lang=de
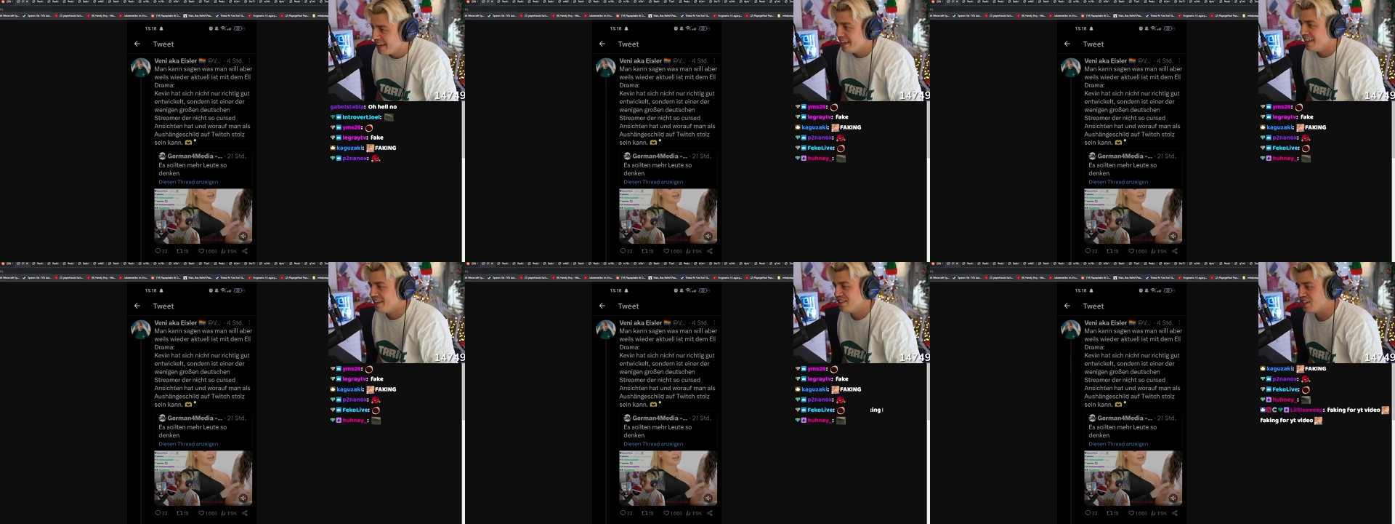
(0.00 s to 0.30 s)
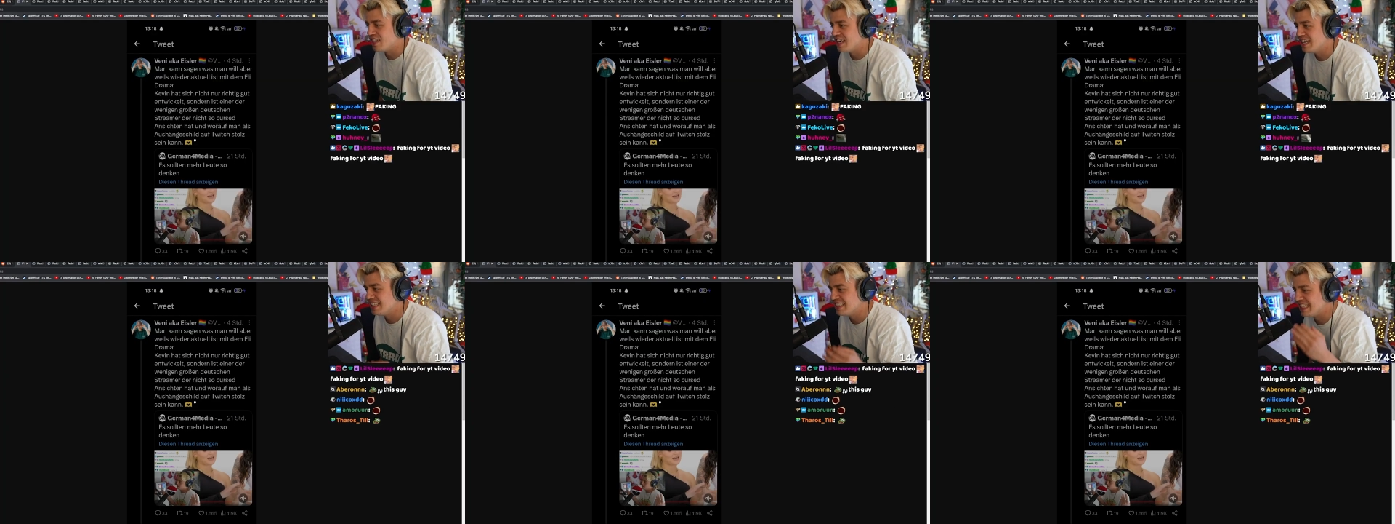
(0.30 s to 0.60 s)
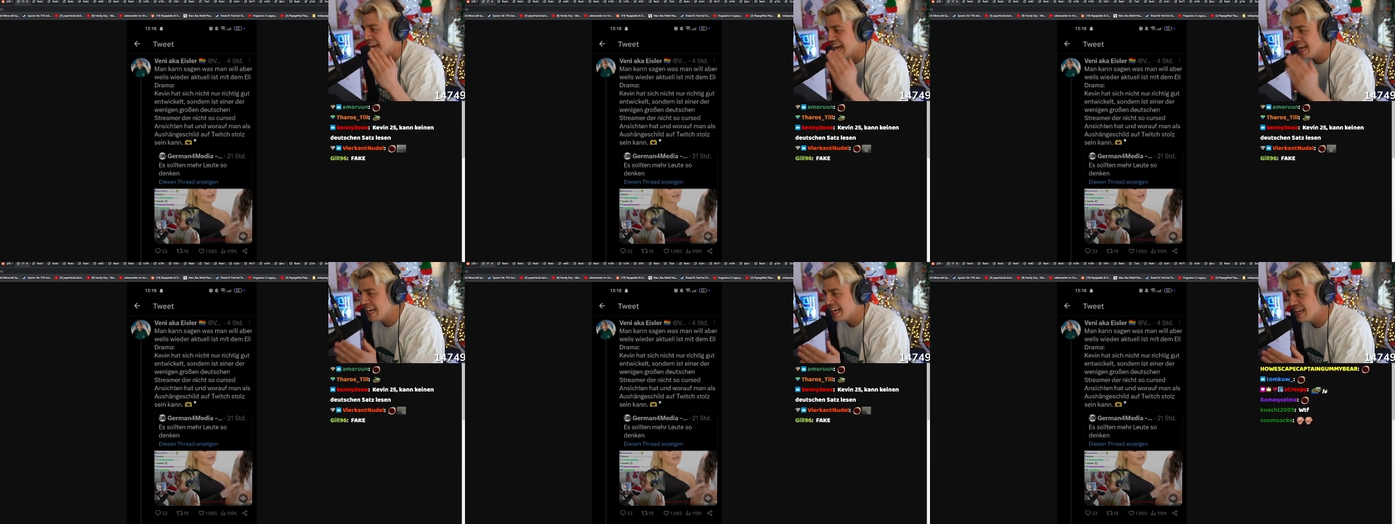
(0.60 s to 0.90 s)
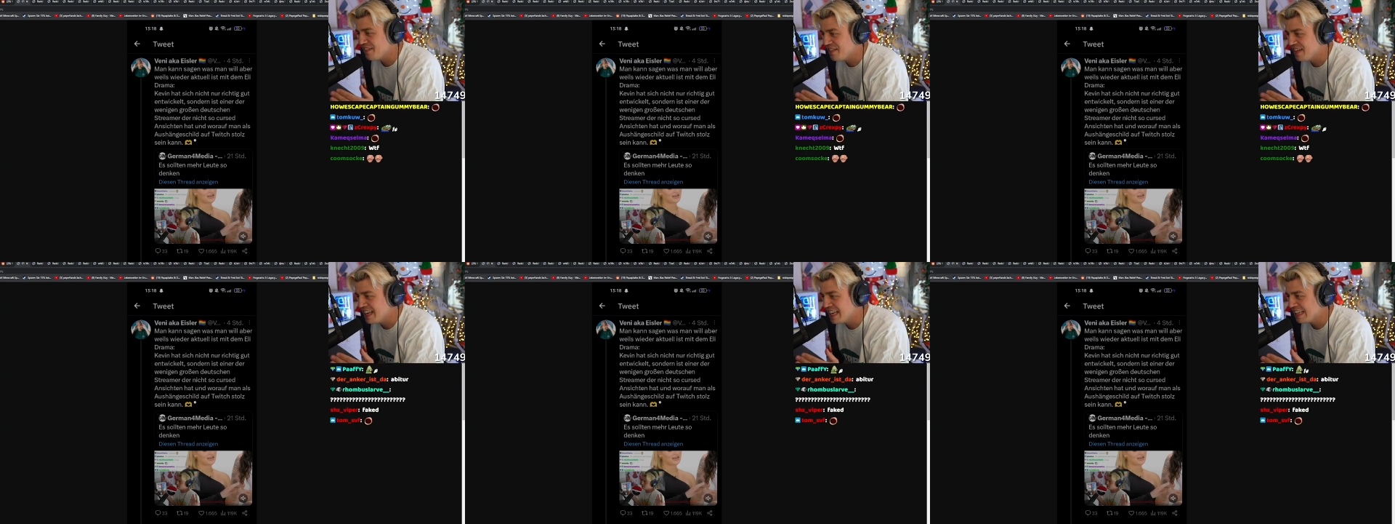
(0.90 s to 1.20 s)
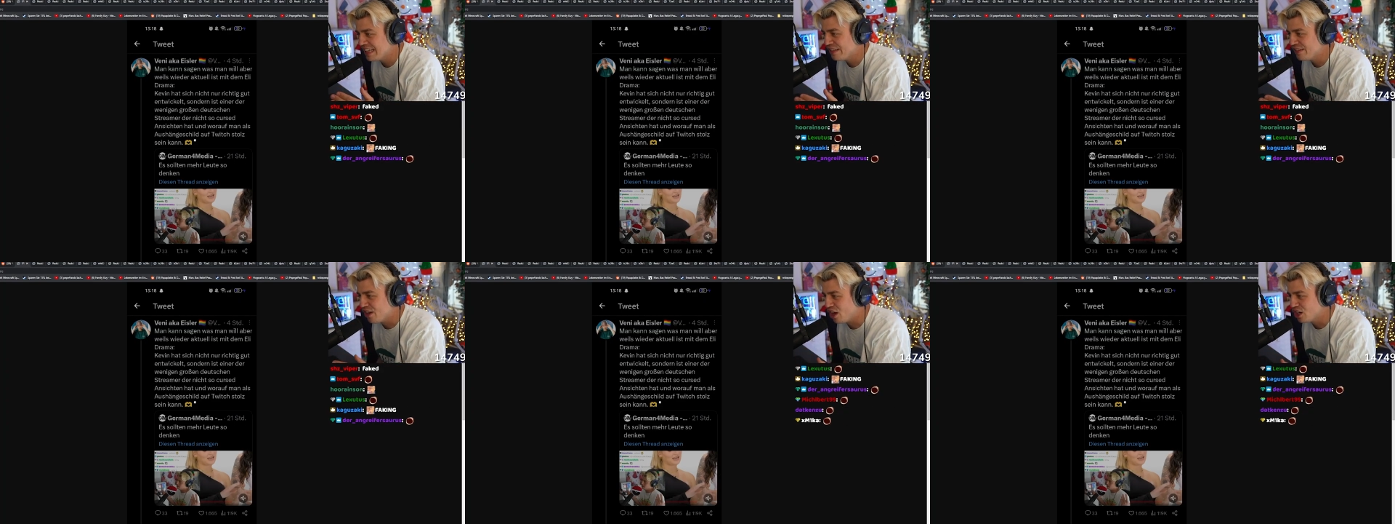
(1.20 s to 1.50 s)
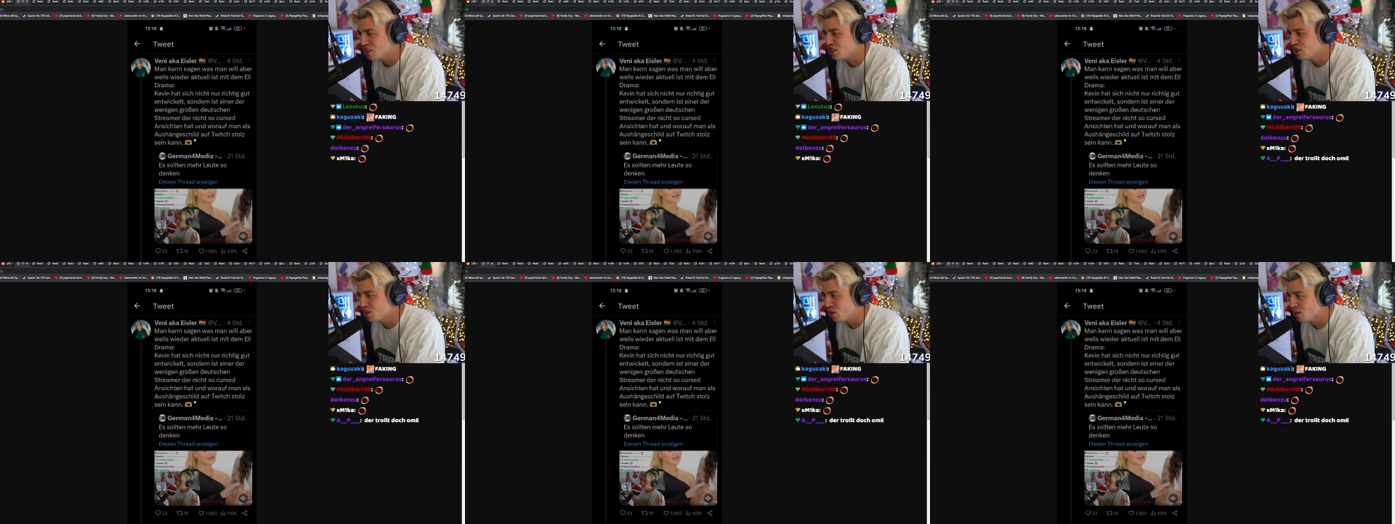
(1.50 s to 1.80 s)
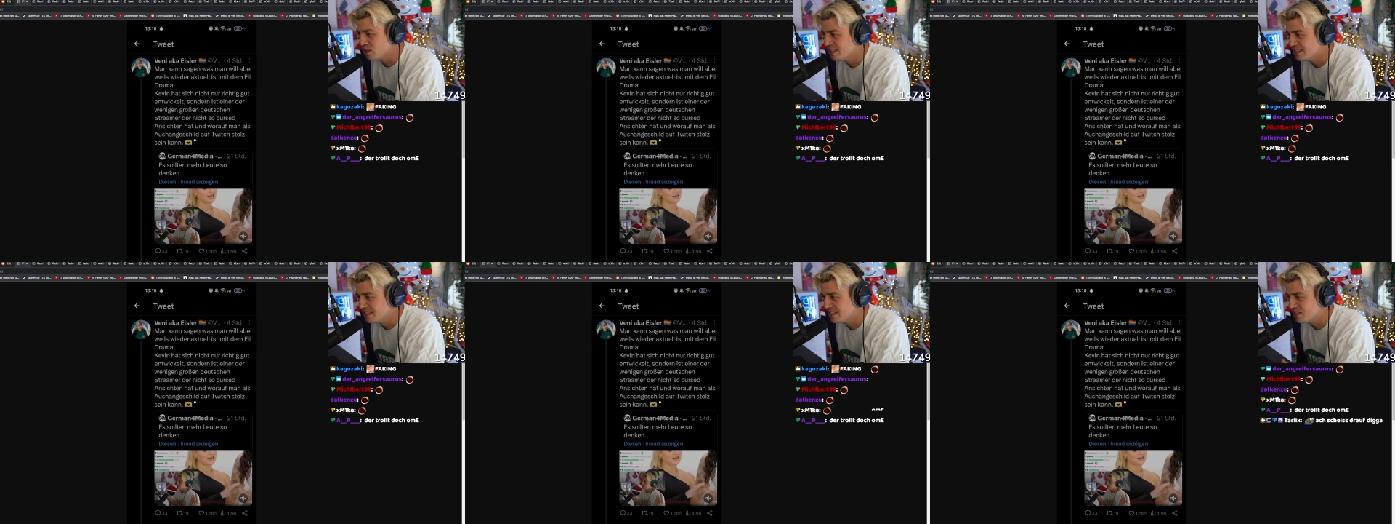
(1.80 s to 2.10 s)
Sondern ist einer der wenigen deutschen
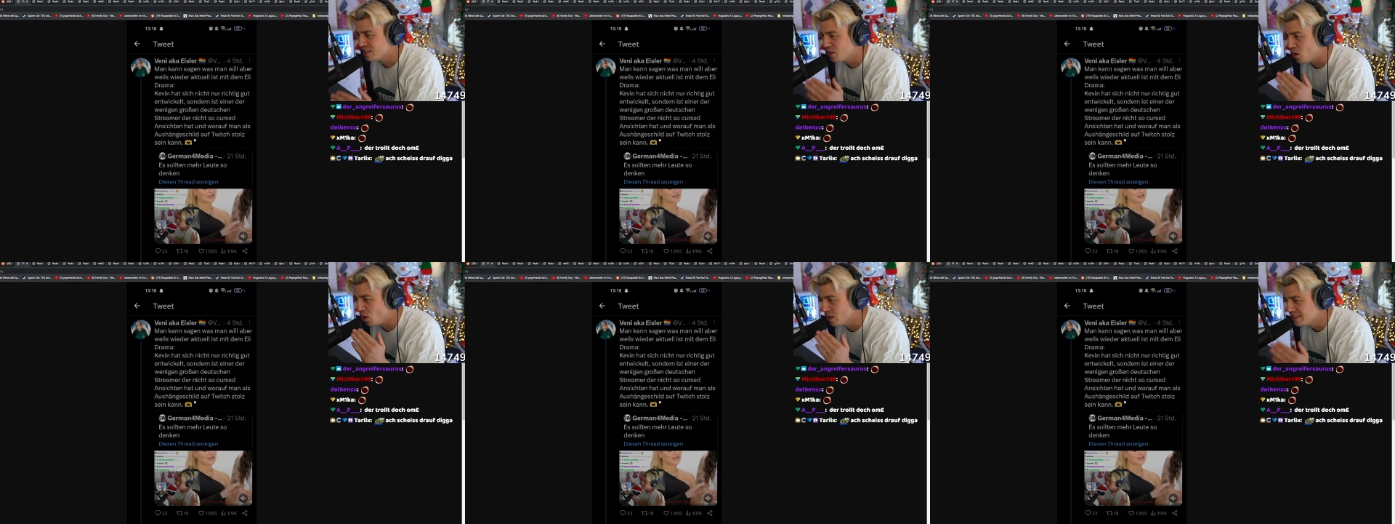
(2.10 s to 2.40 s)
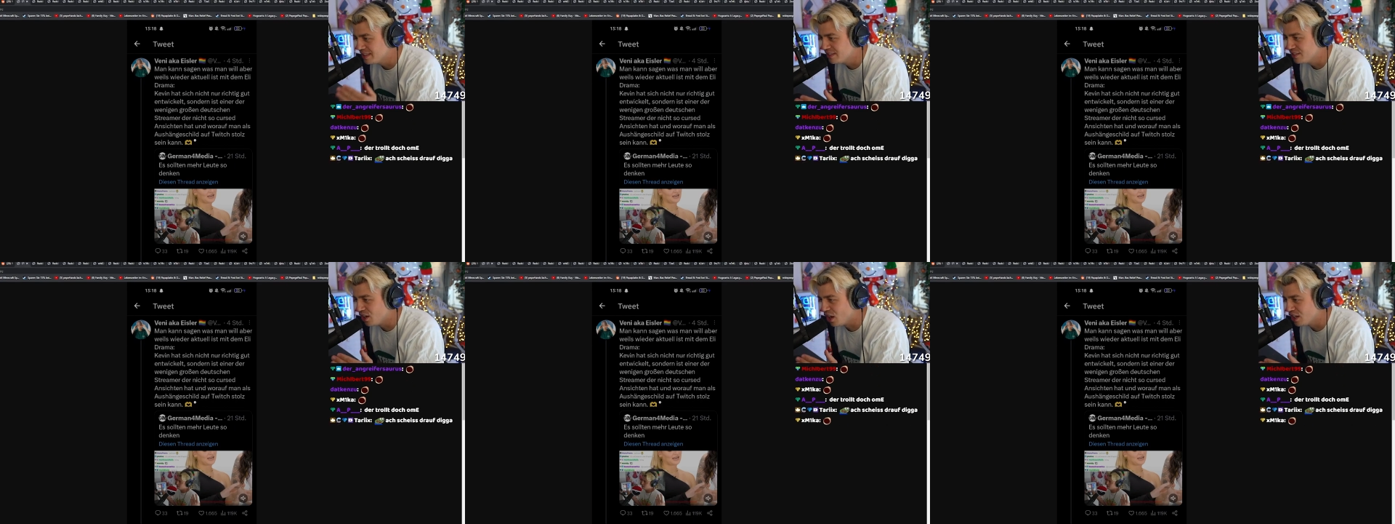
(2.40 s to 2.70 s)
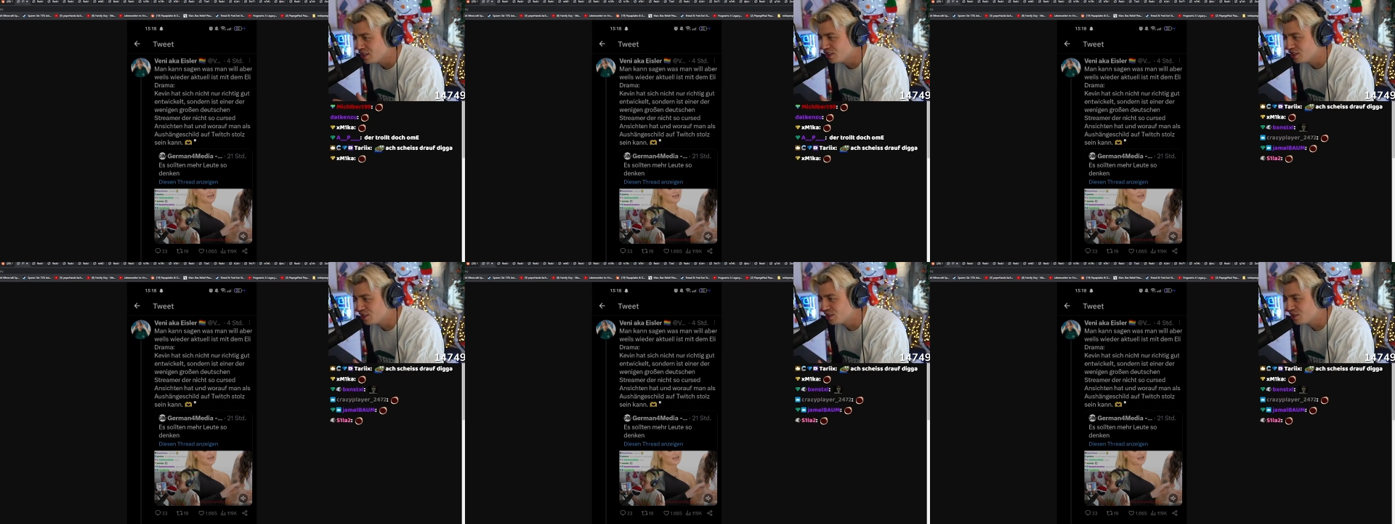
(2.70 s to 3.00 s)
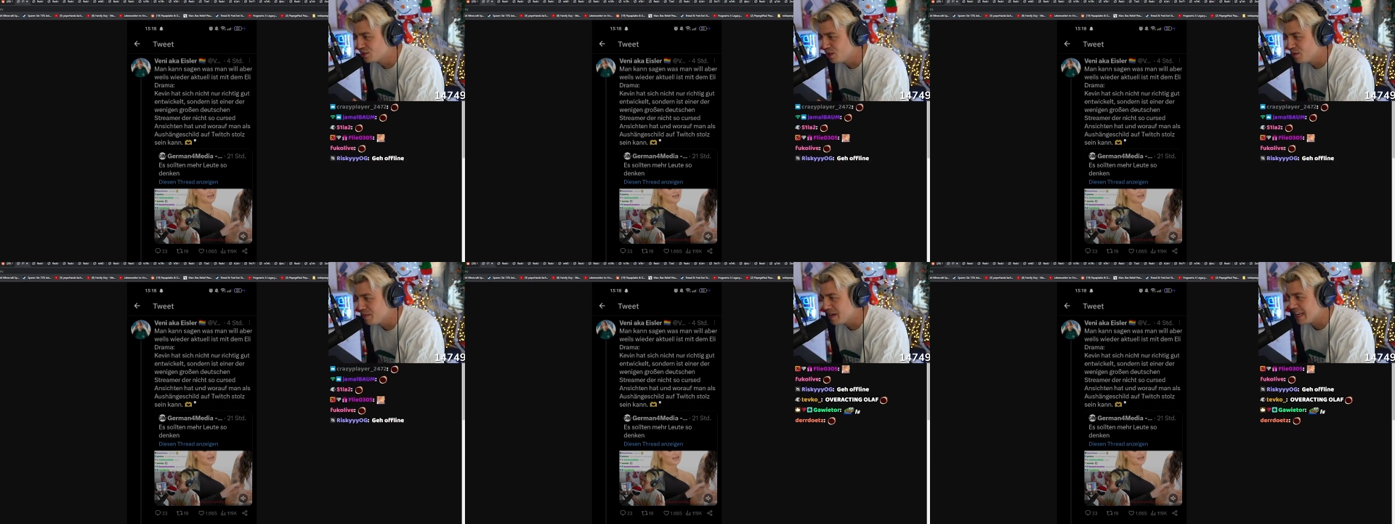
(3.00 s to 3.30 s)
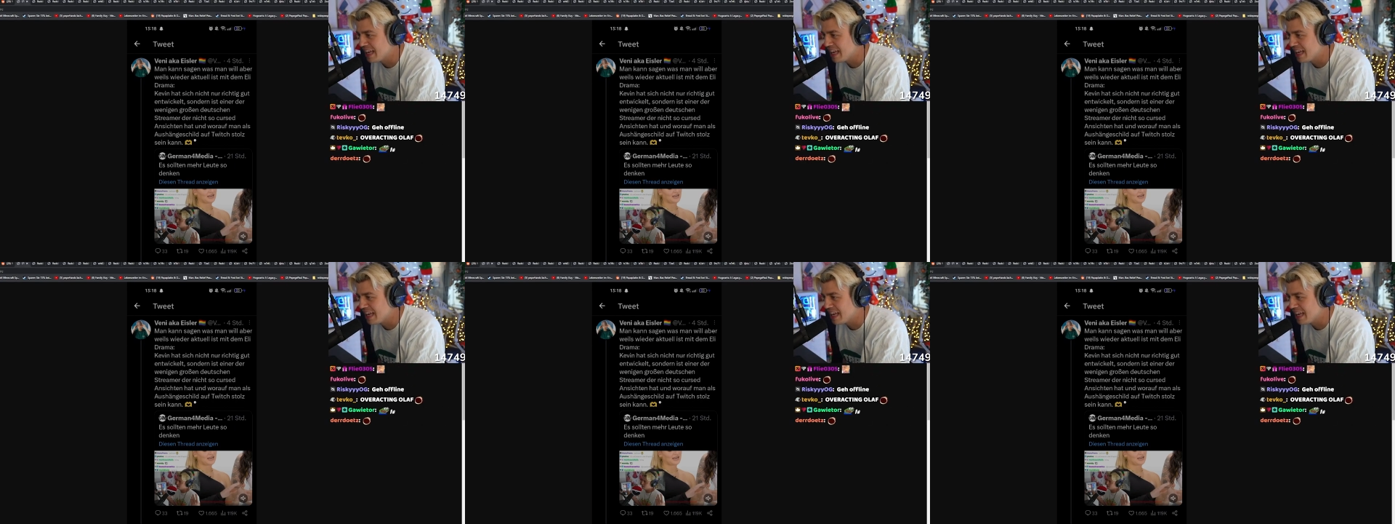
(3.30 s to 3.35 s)
großen, großen deutschen Streamer,